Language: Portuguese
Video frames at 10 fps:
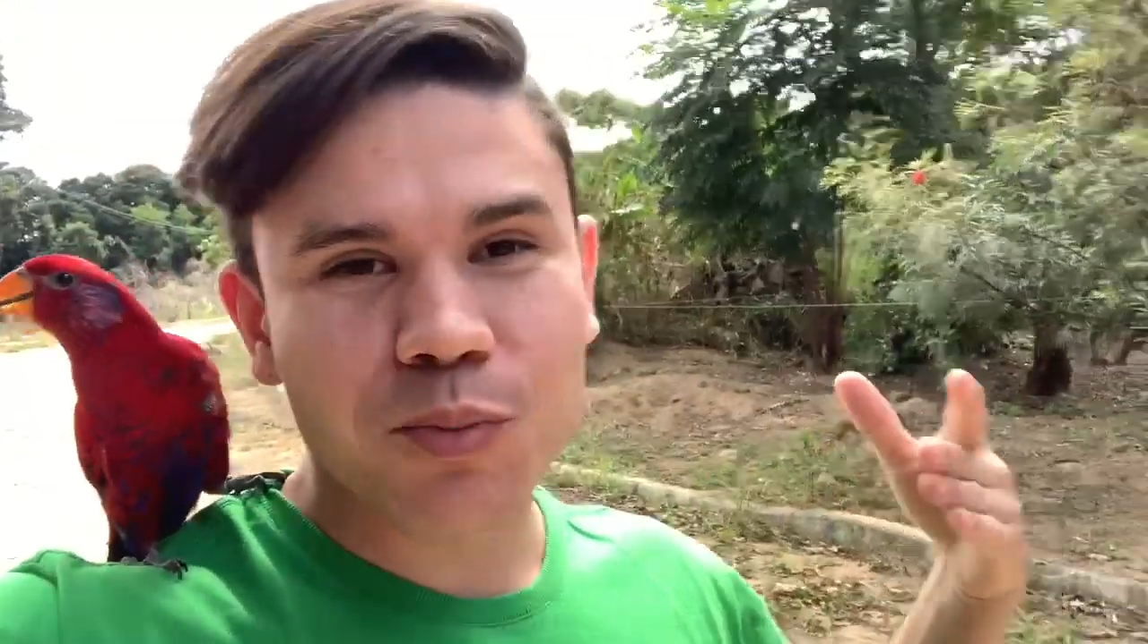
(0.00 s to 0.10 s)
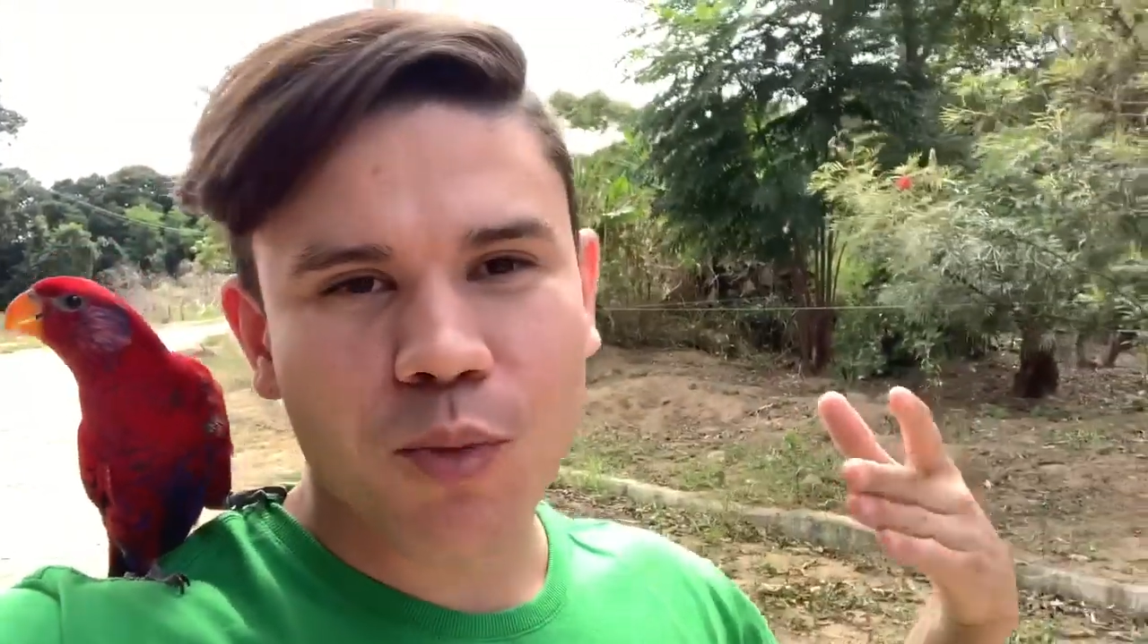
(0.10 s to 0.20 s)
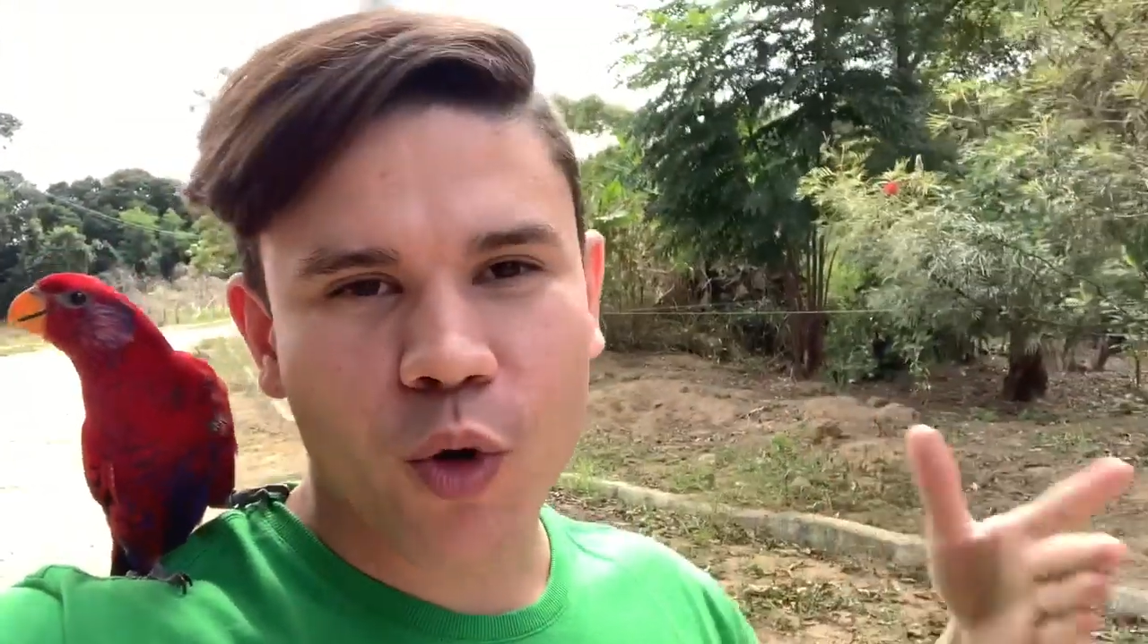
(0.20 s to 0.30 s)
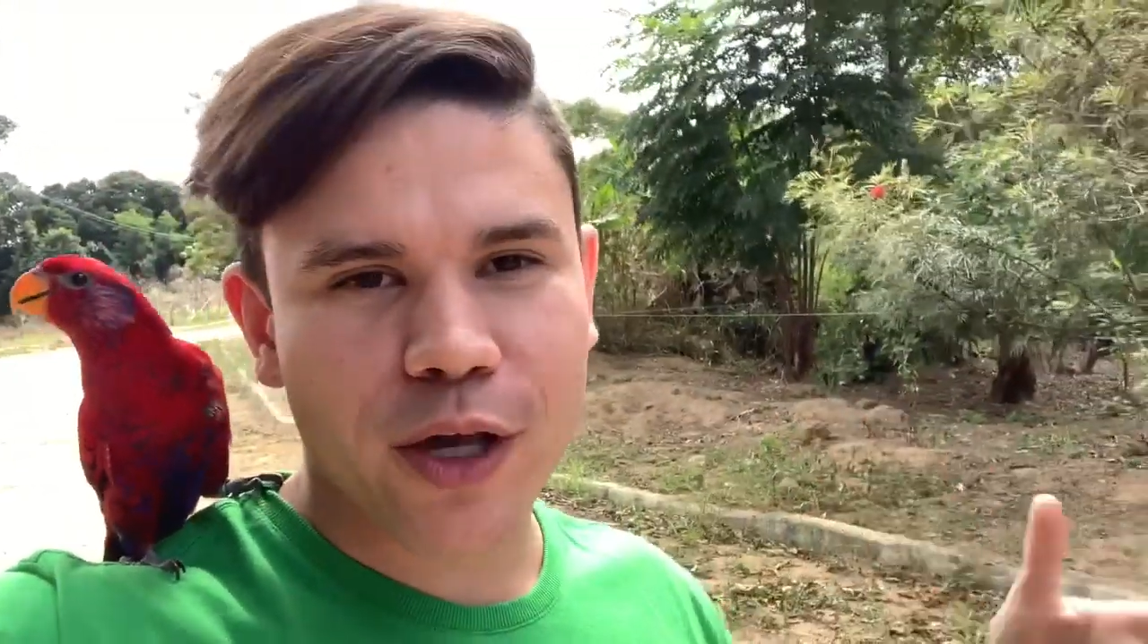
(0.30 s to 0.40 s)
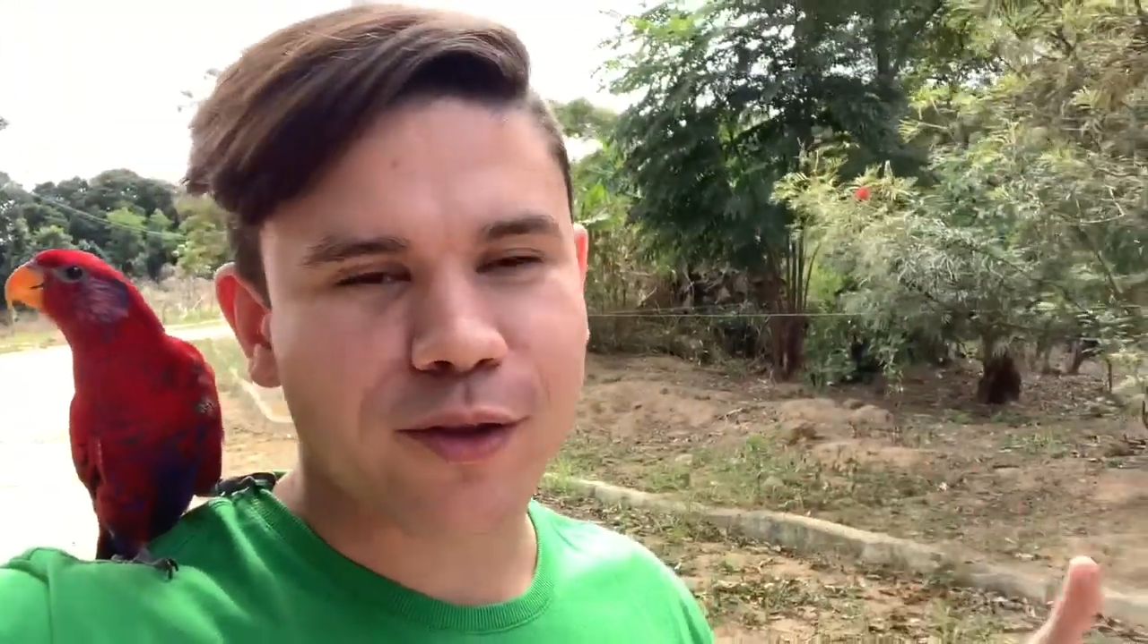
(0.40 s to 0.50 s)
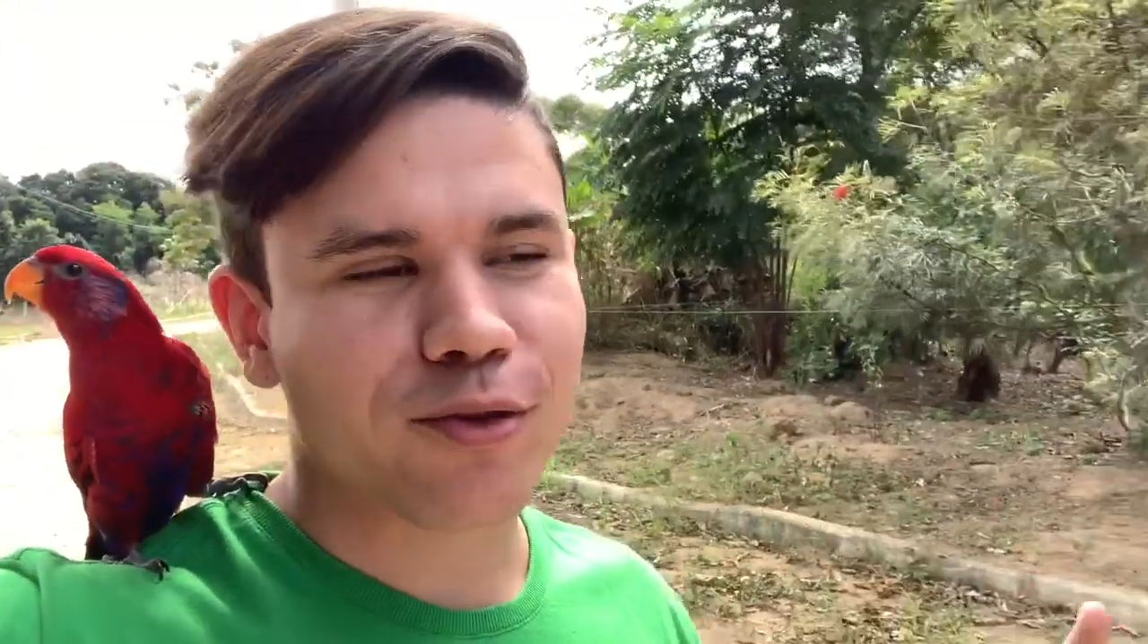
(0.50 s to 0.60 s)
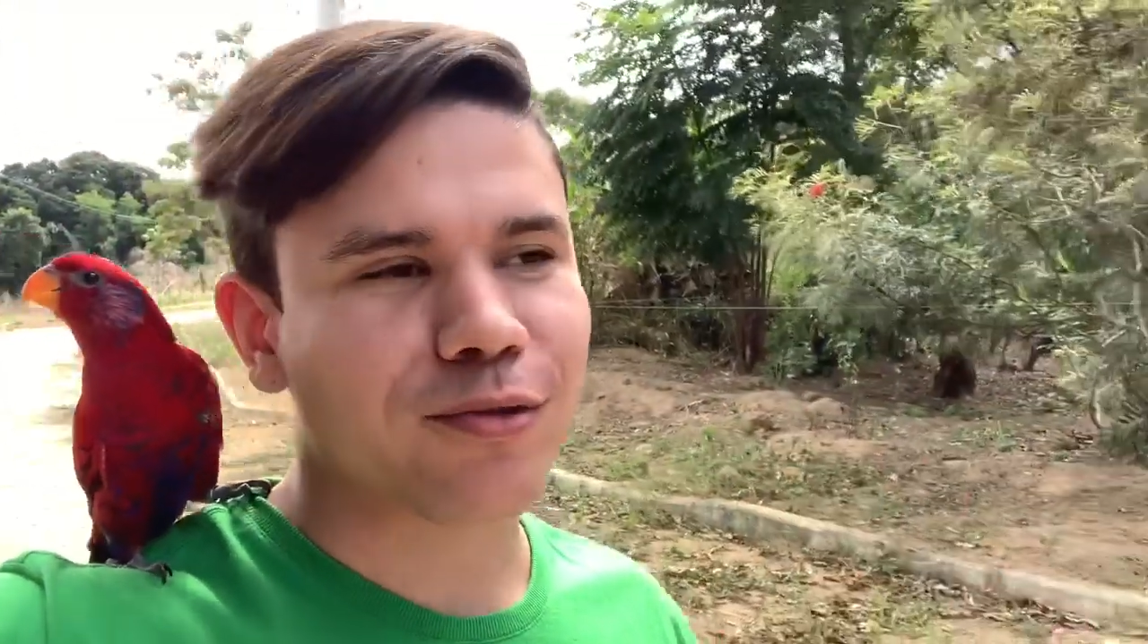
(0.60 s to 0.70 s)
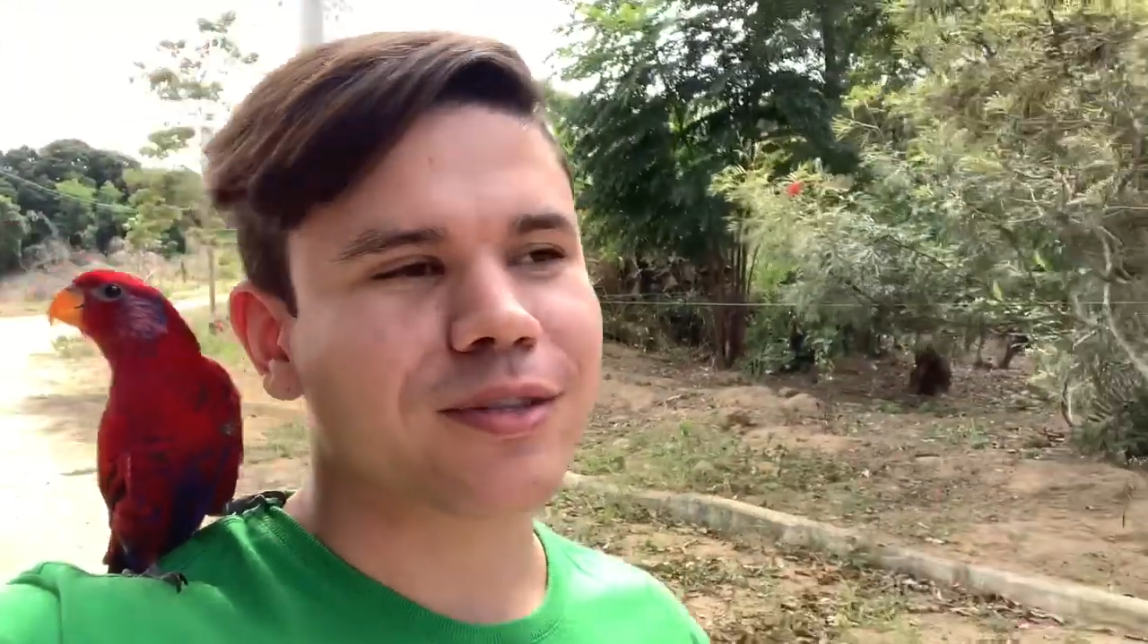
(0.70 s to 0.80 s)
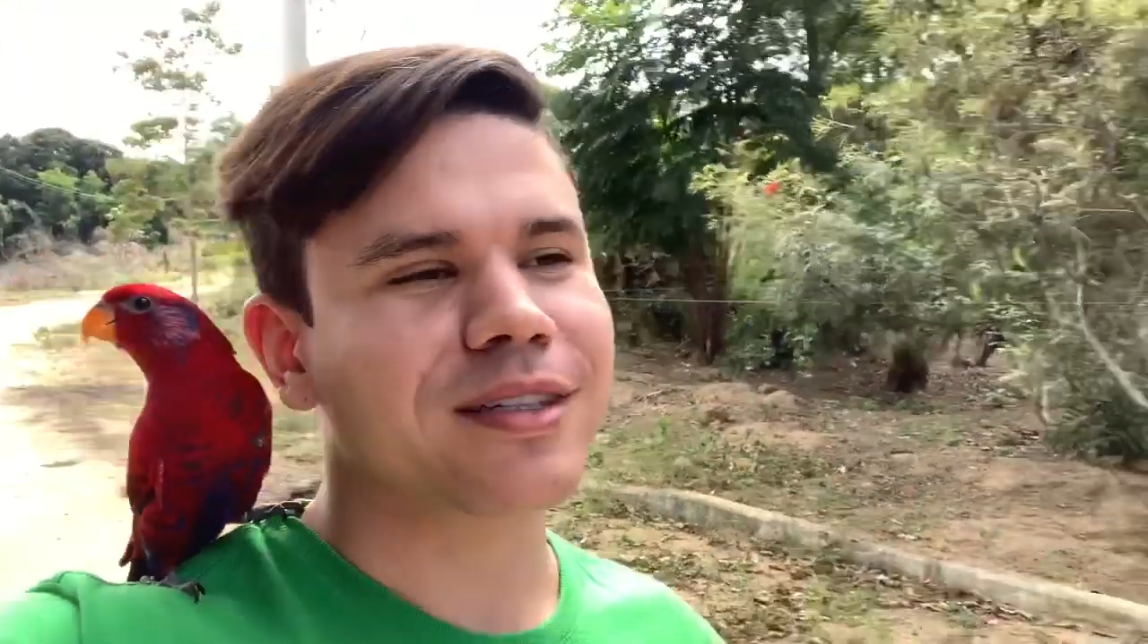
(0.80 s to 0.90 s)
muito